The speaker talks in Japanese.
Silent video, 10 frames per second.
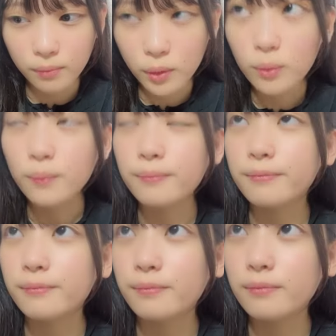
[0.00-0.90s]
と
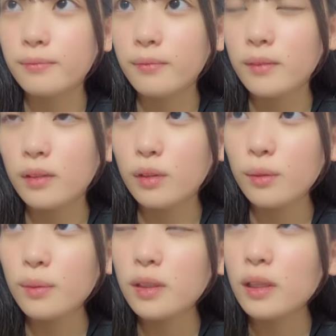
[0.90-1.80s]
飲み
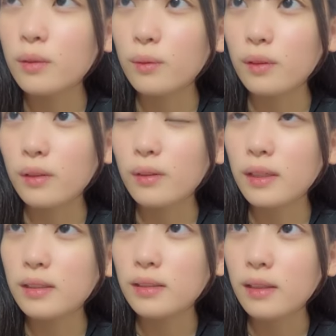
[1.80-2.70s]
物は取ったより
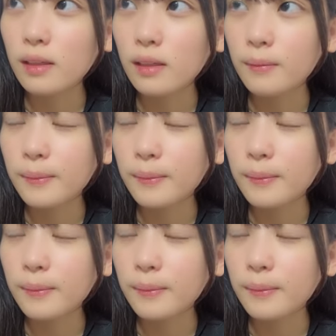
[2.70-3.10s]
すんだから